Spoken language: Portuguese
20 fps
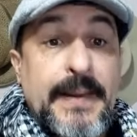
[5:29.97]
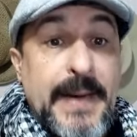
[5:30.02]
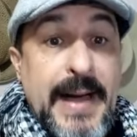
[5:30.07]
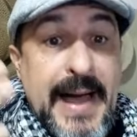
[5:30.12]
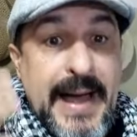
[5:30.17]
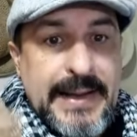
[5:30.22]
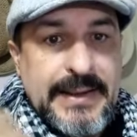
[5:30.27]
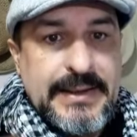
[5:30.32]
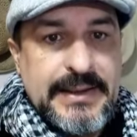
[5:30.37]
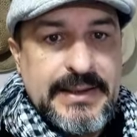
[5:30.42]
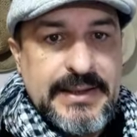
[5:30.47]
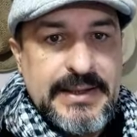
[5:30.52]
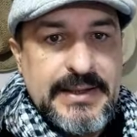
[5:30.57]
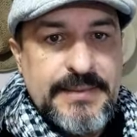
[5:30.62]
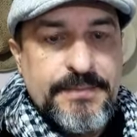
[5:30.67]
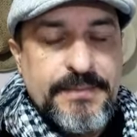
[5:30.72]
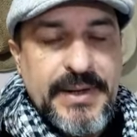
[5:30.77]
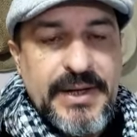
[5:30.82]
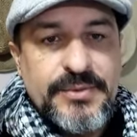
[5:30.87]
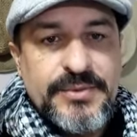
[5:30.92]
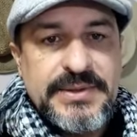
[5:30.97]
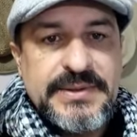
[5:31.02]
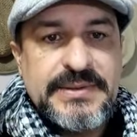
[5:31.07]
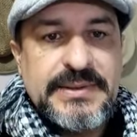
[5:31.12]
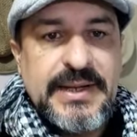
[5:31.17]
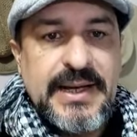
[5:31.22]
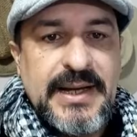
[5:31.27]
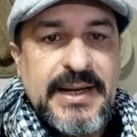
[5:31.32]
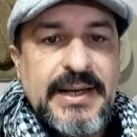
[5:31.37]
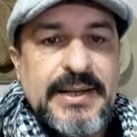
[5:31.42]
Aqui para o
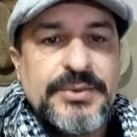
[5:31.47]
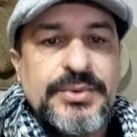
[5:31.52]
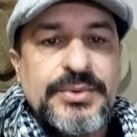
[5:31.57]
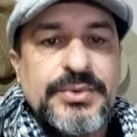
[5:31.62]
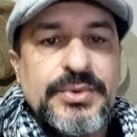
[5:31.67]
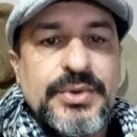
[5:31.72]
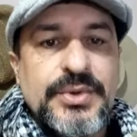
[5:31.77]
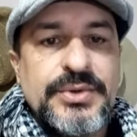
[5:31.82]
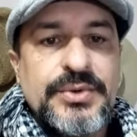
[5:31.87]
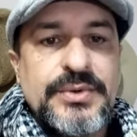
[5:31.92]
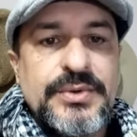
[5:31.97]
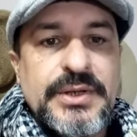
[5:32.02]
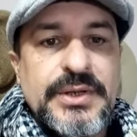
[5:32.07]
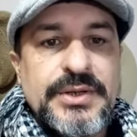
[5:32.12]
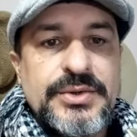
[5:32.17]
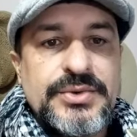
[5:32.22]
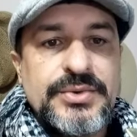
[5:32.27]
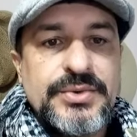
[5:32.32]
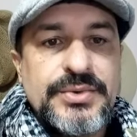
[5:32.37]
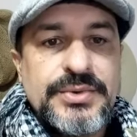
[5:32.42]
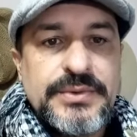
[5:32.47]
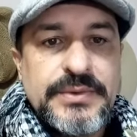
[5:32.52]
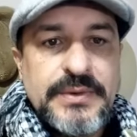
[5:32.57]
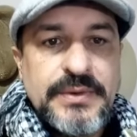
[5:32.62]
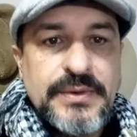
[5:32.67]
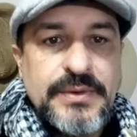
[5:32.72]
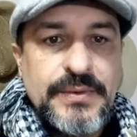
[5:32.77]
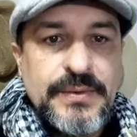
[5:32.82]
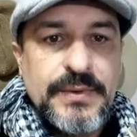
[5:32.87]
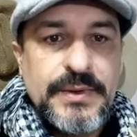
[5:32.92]
estado do Rio Grande do
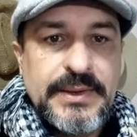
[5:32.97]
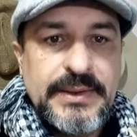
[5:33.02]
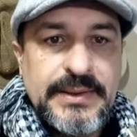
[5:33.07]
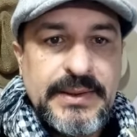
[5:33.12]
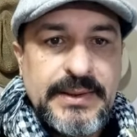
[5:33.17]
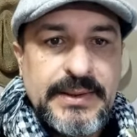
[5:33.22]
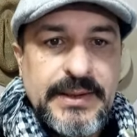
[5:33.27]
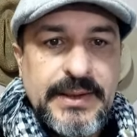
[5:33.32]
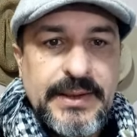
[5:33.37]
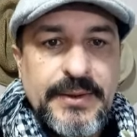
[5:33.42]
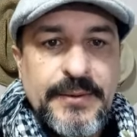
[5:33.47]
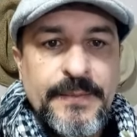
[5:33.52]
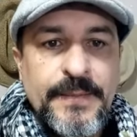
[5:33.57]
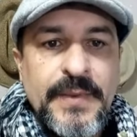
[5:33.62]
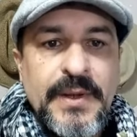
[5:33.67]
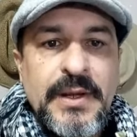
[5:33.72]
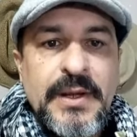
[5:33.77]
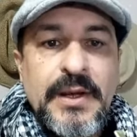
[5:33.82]
Sul, entendeu?